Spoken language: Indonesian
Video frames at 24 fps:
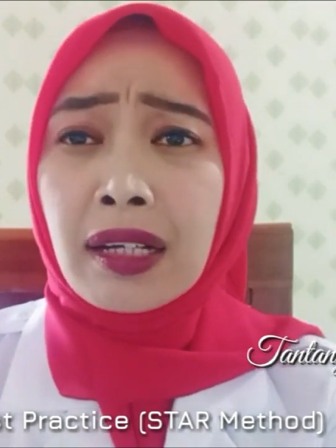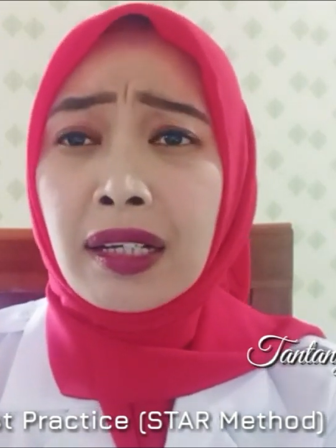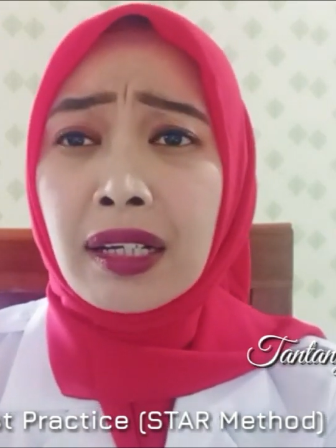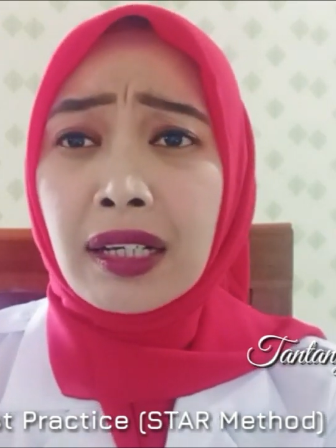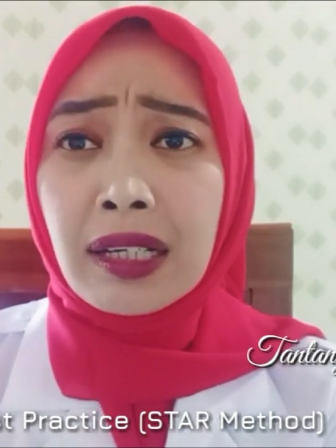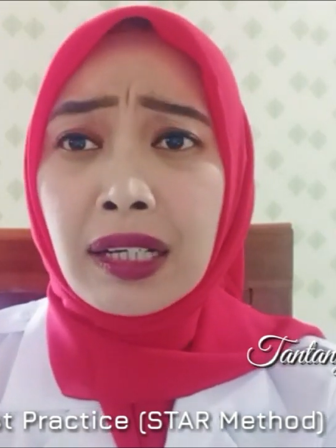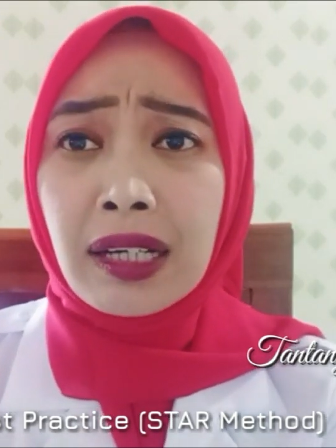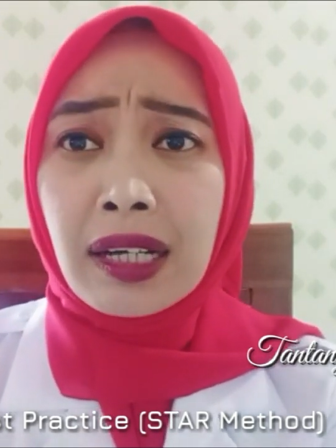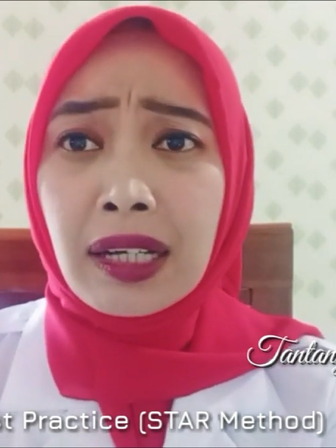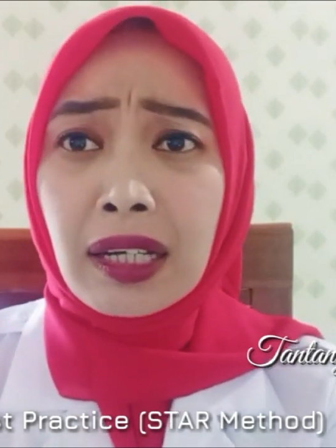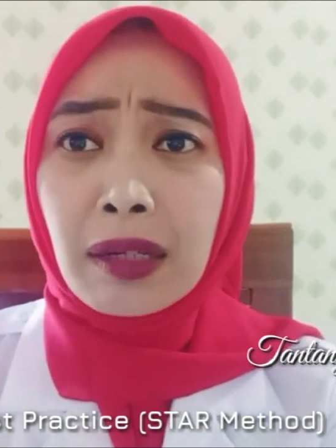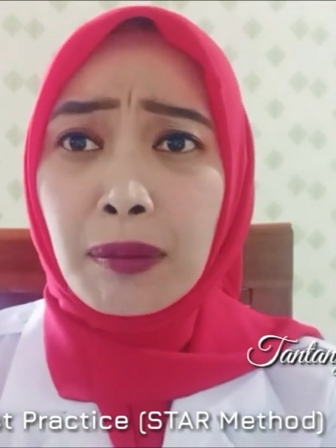
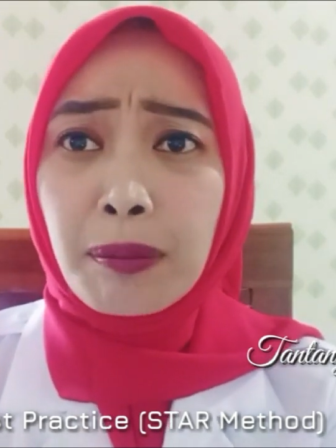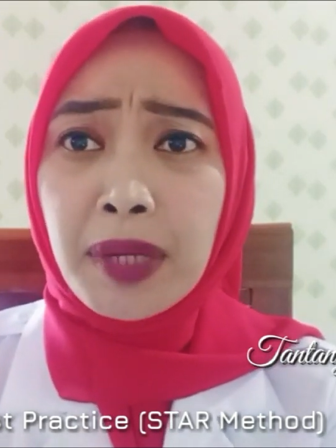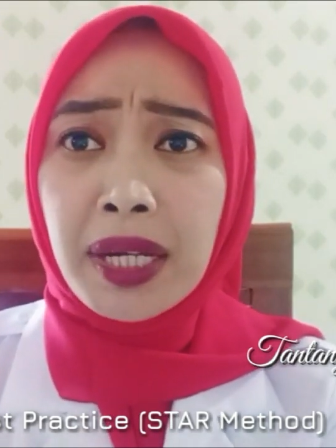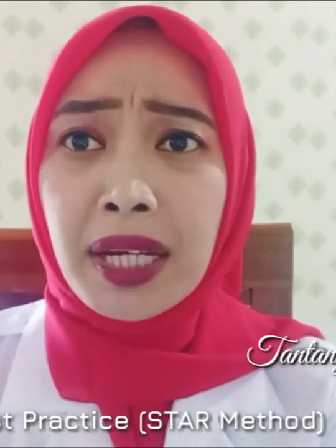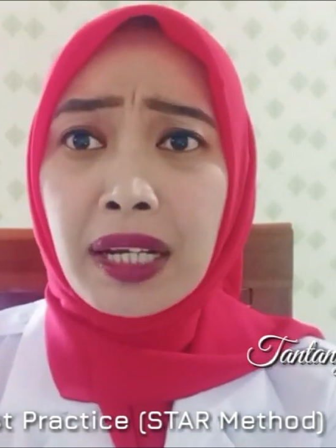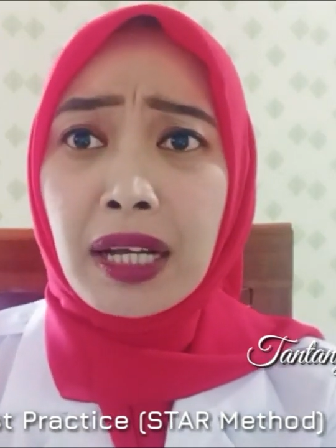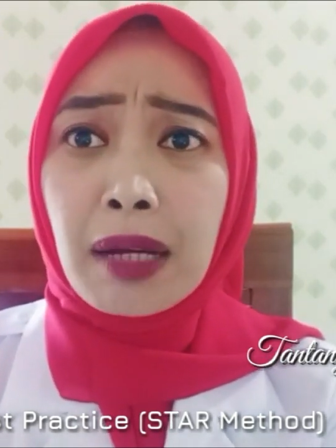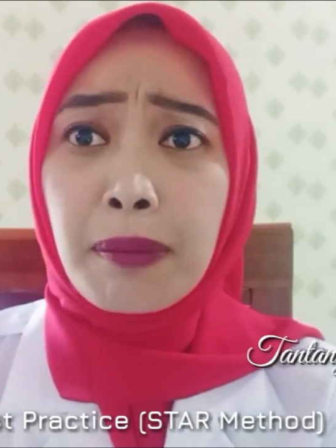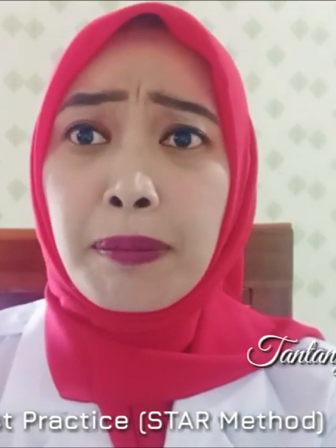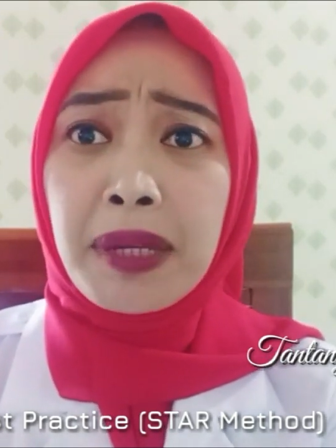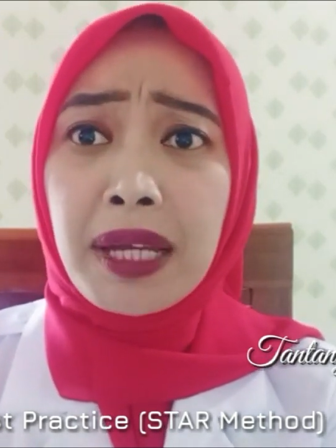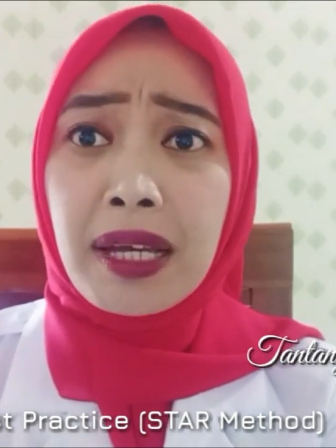Keengganan
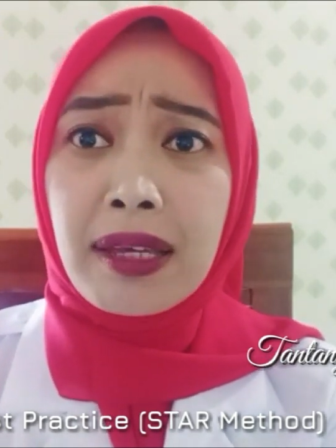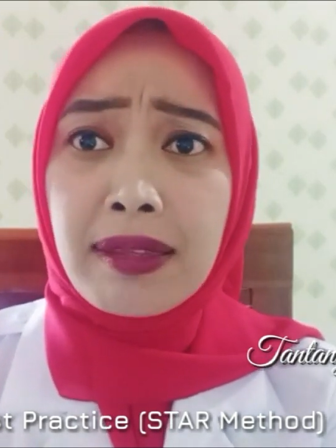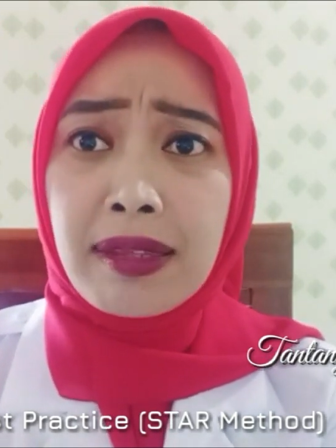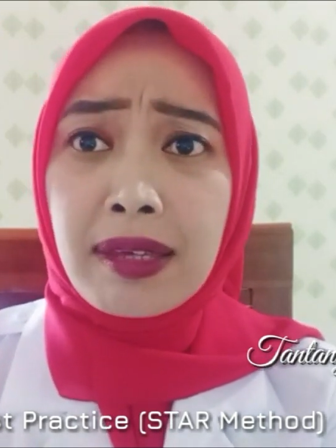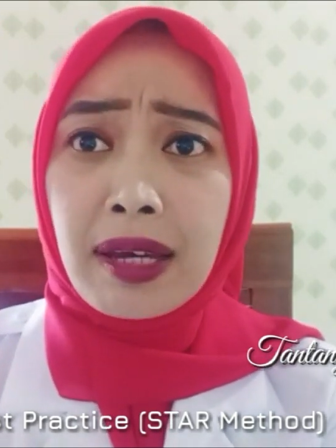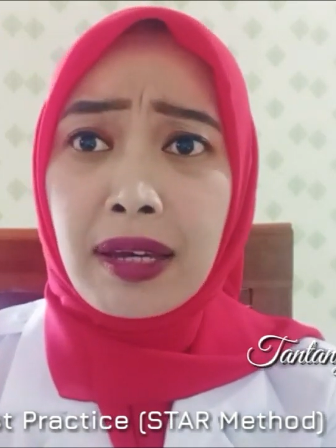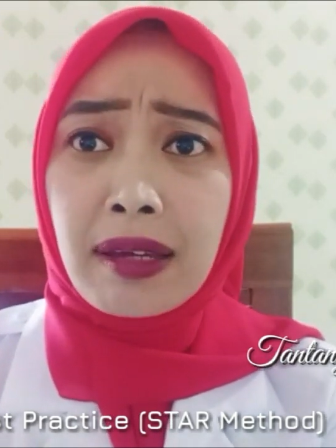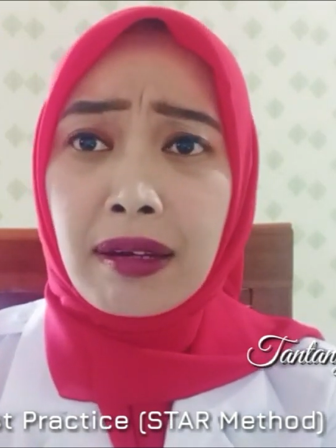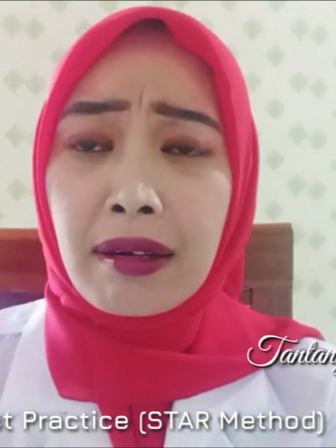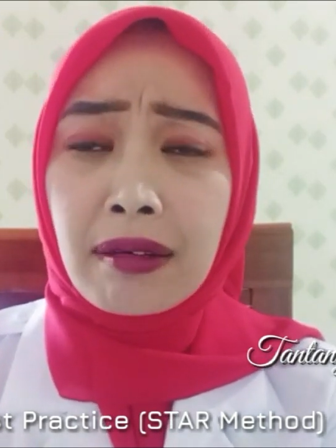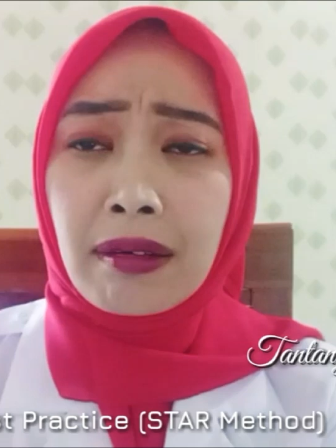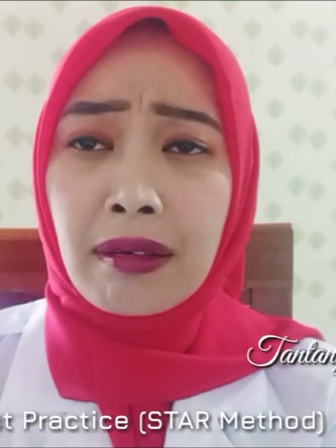mereka
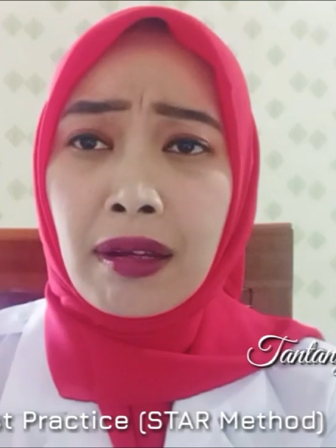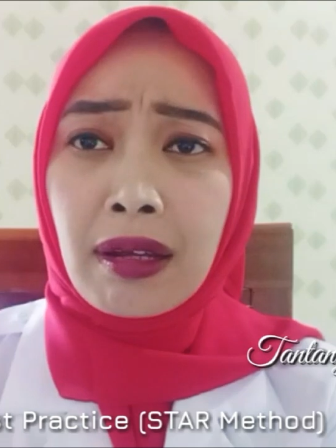belajar